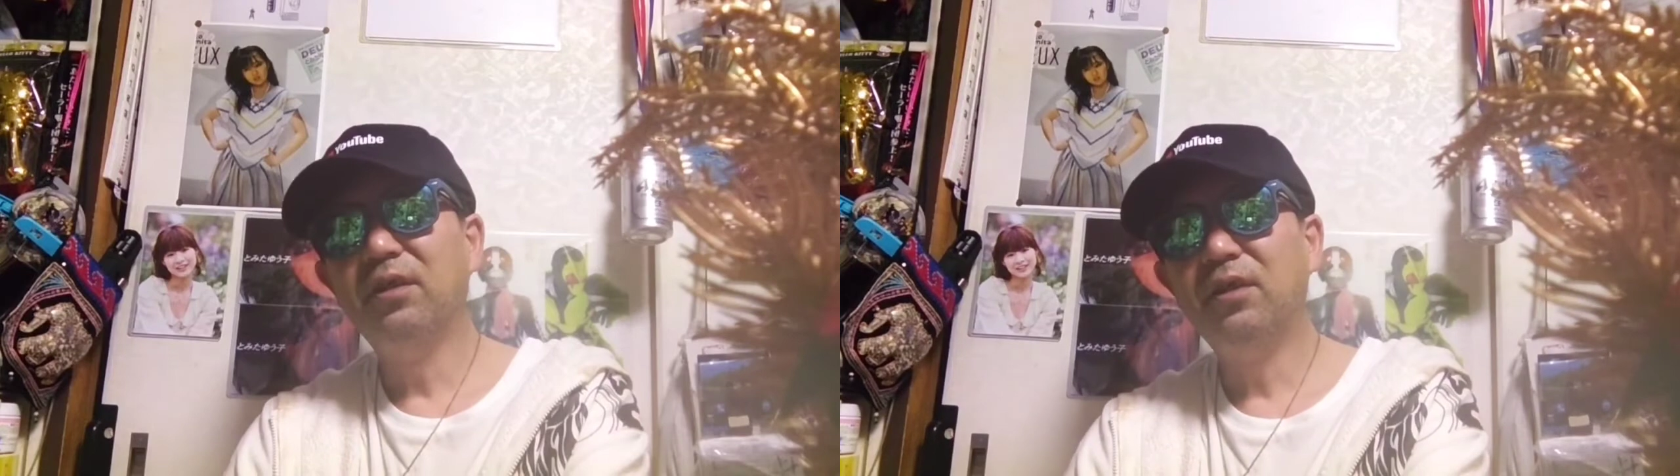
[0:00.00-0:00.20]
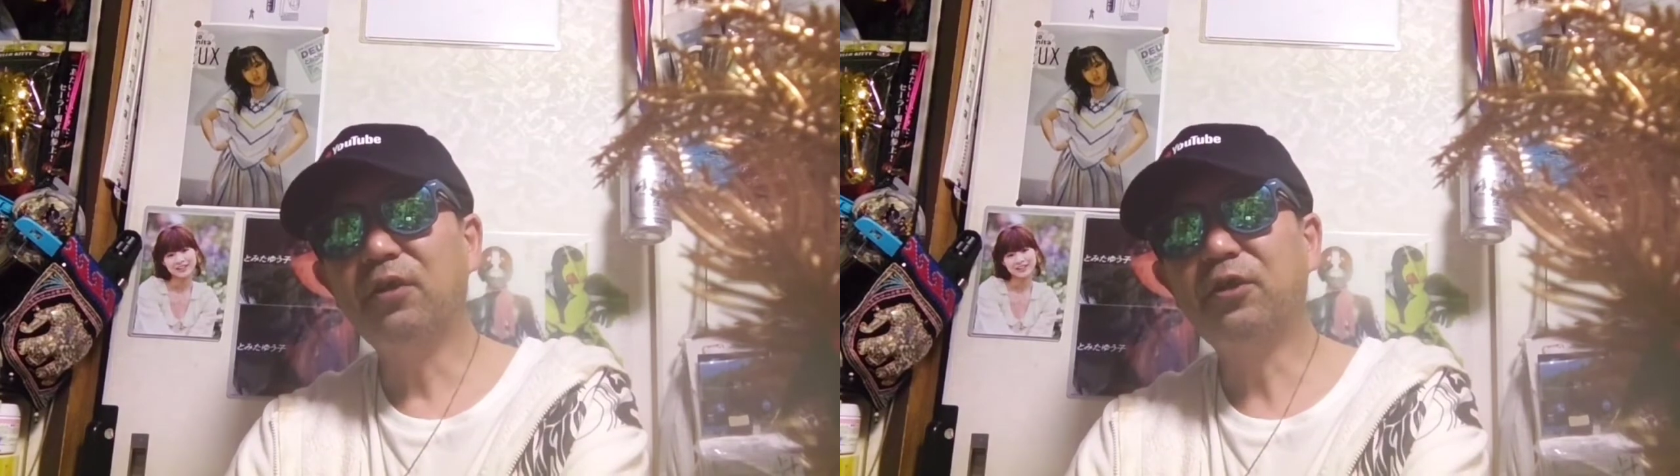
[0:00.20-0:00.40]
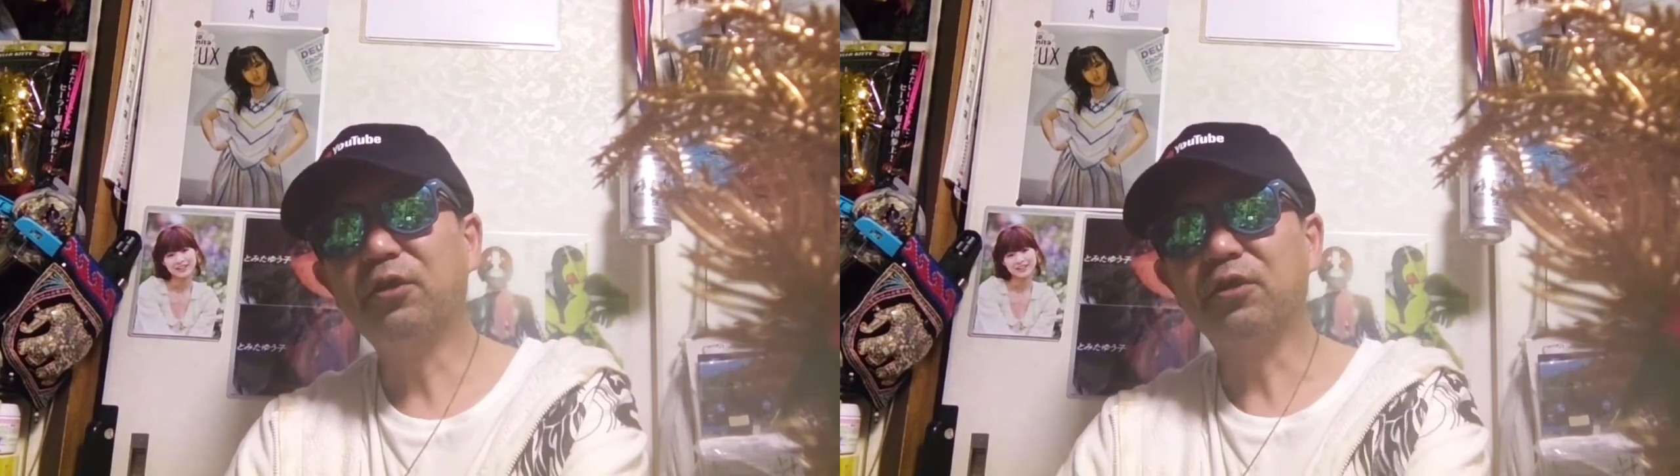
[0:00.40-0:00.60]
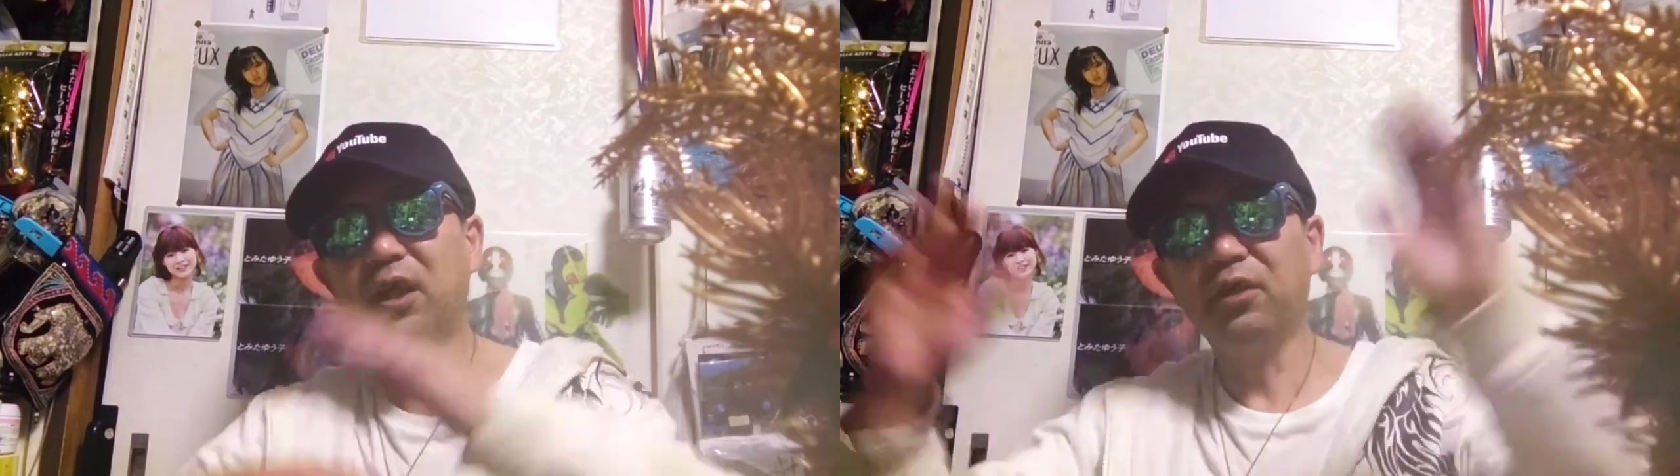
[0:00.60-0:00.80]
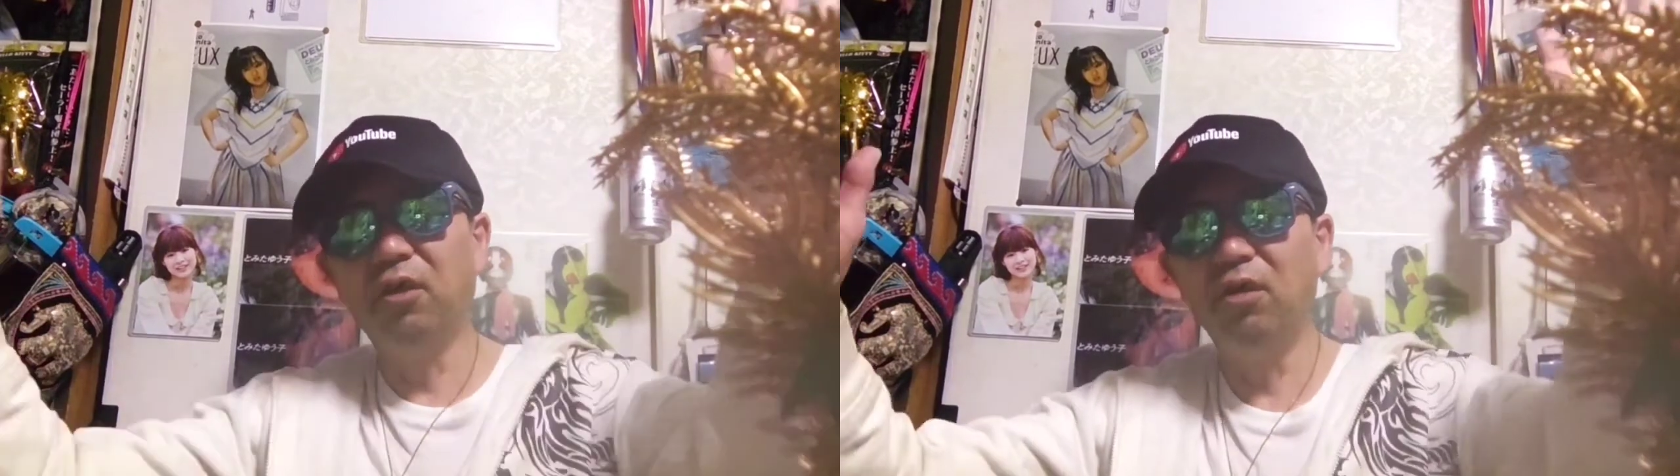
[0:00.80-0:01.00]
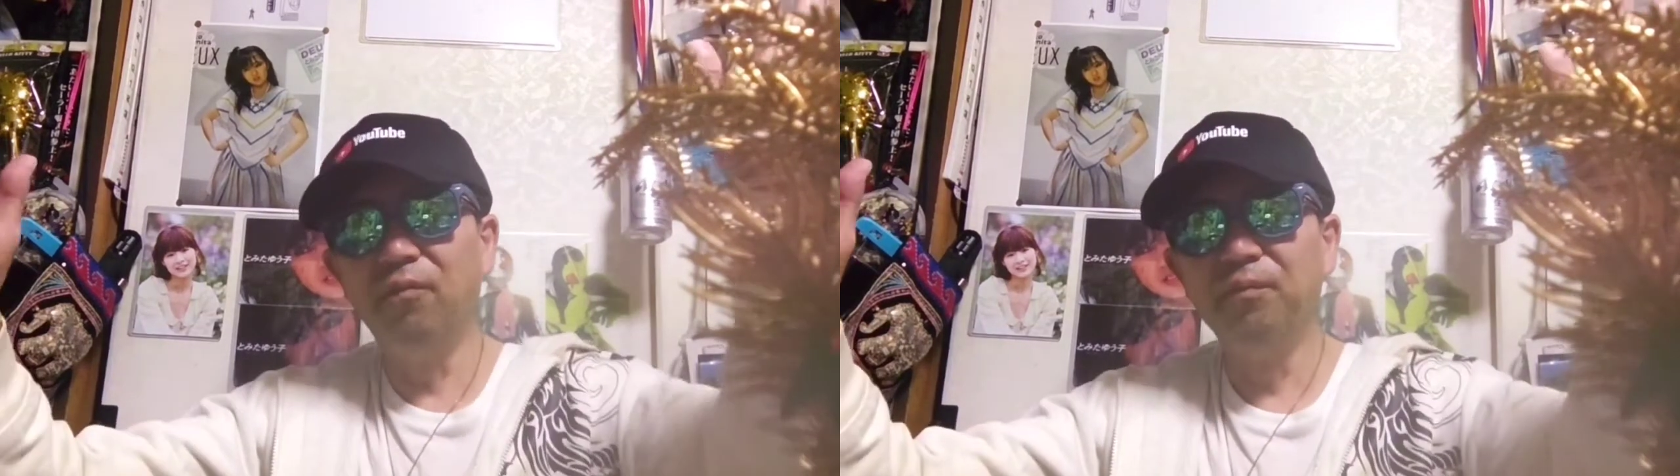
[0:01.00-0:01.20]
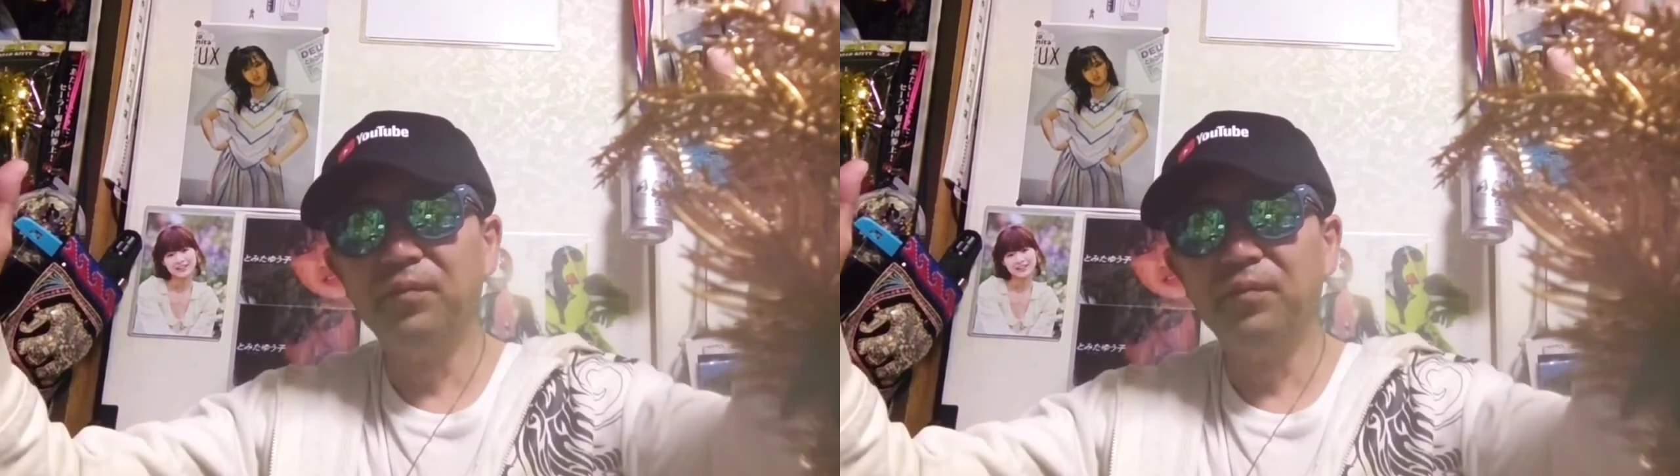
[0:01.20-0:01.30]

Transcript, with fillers: 役所最高